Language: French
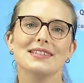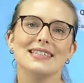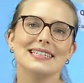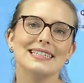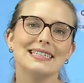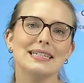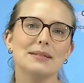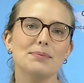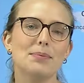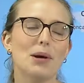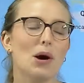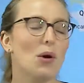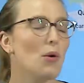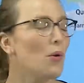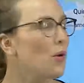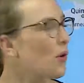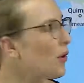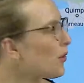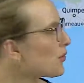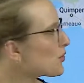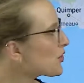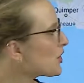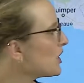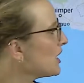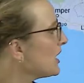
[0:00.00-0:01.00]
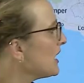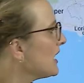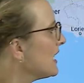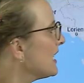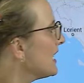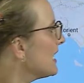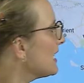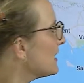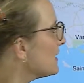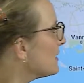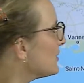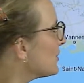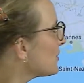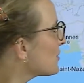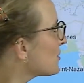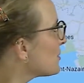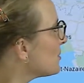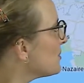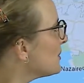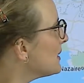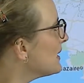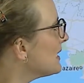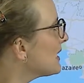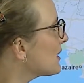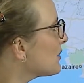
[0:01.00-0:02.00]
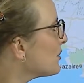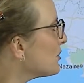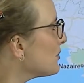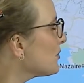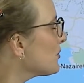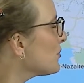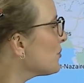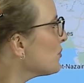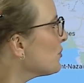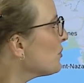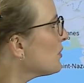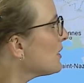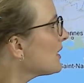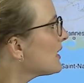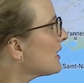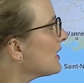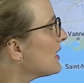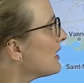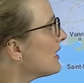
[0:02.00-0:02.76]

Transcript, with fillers: des départs orange, euh, dans celui des retours.